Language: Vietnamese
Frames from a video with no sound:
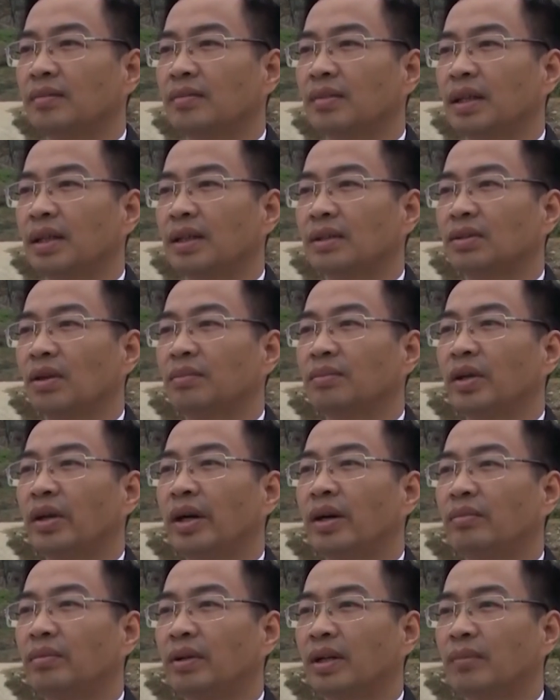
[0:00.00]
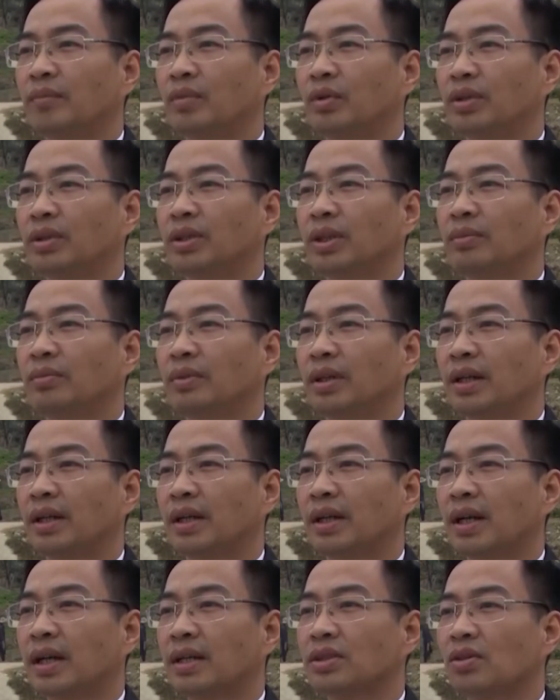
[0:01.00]
Và xóm Chòi Hồng là một trong
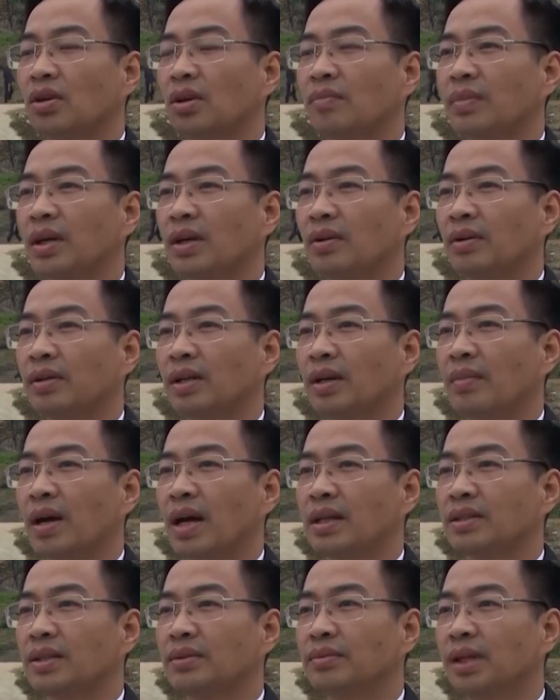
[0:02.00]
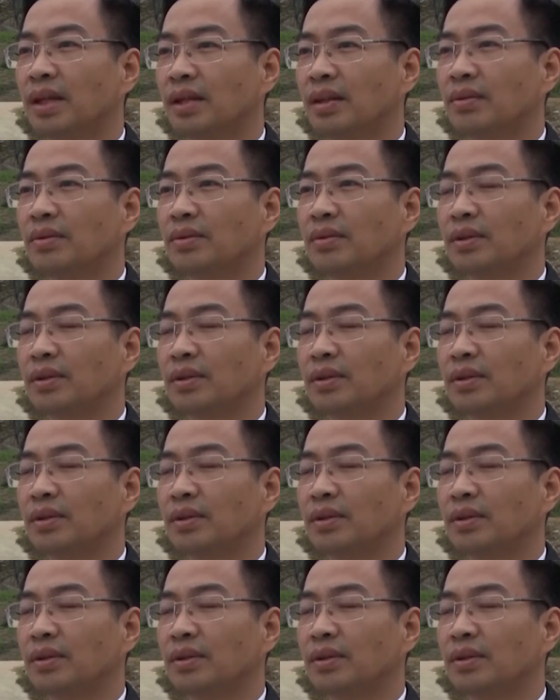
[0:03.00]
các xóm mà có địa bàn rộng nhất